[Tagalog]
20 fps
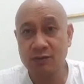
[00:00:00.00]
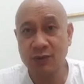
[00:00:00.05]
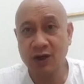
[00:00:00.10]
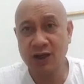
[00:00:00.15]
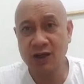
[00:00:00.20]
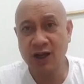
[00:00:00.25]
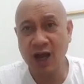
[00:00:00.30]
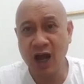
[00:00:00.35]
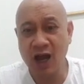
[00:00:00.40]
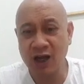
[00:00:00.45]

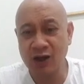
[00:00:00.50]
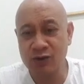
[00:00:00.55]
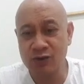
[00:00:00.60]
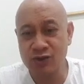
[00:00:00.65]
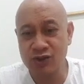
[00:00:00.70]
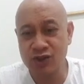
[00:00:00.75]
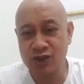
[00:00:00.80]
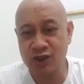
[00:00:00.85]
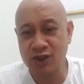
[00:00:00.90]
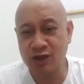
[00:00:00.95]

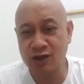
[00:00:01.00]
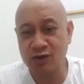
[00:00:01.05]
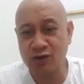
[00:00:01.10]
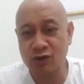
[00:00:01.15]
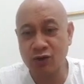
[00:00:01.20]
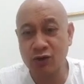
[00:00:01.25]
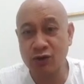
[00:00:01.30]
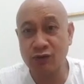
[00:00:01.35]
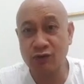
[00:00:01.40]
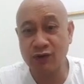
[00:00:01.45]
magkakaroon siya ng
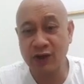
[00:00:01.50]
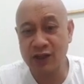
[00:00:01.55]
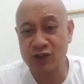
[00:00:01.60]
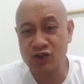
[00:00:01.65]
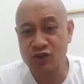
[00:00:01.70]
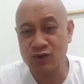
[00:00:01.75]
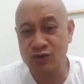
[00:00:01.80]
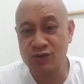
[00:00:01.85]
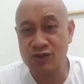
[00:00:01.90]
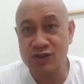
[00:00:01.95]

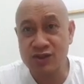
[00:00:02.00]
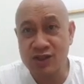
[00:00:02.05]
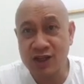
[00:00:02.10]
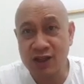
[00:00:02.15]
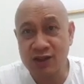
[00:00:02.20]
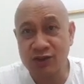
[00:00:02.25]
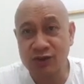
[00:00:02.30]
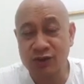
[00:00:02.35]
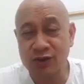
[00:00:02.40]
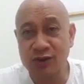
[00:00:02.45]
convention
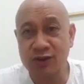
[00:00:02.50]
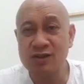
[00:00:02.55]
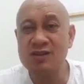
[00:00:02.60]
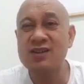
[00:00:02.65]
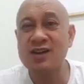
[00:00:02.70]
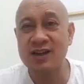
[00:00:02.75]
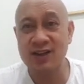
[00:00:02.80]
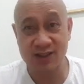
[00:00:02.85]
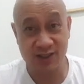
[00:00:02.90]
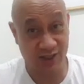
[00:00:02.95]
center,
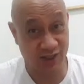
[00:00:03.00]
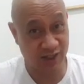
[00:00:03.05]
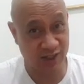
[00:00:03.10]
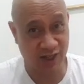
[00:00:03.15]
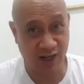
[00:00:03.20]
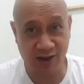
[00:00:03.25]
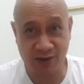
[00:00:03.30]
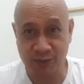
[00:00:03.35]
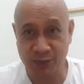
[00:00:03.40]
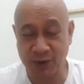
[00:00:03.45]

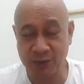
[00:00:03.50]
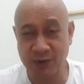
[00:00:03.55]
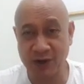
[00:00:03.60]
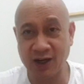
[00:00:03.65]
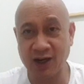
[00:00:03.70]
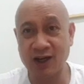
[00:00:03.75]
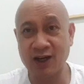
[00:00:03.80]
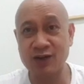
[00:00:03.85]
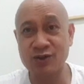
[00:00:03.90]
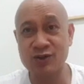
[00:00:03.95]
syempre
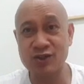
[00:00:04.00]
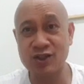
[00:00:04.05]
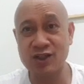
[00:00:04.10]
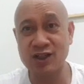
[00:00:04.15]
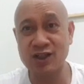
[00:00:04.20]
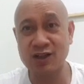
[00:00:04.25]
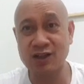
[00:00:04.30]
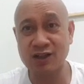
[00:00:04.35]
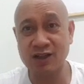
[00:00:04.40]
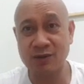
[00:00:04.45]
magkakaroon
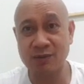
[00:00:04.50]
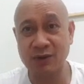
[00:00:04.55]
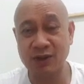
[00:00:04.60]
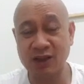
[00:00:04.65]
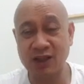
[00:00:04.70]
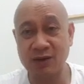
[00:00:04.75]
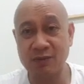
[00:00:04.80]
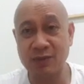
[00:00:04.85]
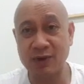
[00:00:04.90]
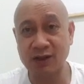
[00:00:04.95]
siya ng
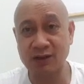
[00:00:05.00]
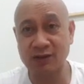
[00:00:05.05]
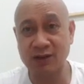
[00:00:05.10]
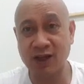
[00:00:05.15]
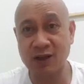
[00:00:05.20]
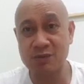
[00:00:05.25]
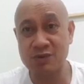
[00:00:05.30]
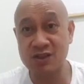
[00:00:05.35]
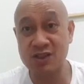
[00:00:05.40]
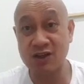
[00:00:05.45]
iba't ibang
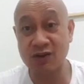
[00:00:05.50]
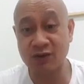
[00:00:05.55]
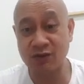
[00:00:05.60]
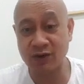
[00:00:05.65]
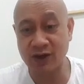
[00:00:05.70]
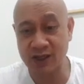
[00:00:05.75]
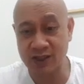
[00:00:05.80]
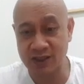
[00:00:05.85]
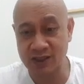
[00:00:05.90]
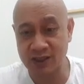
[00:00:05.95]
types ng
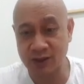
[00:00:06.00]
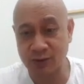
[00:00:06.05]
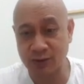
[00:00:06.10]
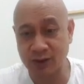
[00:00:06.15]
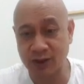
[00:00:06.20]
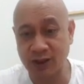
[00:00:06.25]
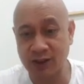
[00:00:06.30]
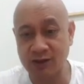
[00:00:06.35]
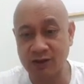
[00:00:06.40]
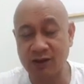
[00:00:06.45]

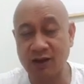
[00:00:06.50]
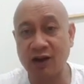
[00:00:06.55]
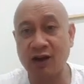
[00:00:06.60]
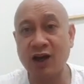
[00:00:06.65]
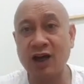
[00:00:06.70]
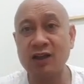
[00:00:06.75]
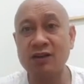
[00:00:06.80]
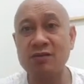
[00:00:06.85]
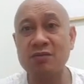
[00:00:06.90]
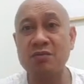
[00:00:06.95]
restaurant
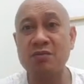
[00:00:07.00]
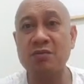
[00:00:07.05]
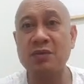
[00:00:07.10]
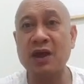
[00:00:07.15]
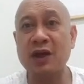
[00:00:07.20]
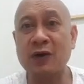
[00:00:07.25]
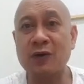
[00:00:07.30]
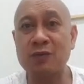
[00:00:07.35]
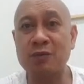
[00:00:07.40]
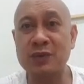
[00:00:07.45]
at
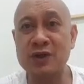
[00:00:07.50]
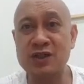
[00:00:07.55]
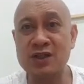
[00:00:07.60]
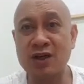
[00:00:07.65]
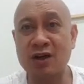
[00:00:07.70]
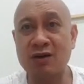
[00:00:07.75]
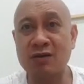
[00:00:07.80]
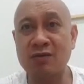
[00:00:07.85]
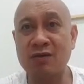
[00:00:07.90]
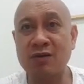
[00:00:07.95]
meron pa
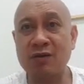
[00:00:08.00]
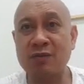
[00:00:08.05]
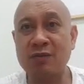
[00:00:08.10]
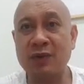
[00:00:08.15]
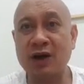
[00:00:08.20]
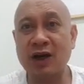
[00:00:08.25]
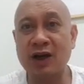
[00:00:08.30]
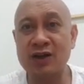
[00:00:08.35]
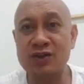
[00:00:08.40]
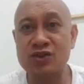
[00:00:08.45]
siyang
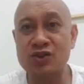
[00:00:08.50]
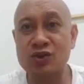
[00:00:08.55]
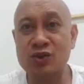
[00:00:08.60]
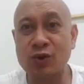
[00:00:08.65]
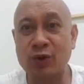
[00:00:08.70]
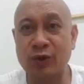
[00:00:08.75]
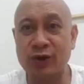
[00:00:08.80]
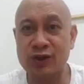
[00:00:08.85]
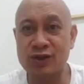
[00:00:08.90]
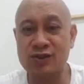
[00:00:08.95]
mga
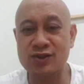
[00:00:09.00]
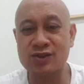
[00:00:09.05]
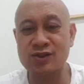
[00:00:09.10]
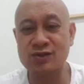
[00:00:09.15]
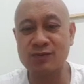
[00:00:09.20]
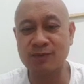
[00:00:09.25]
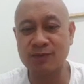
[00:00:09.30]
stores.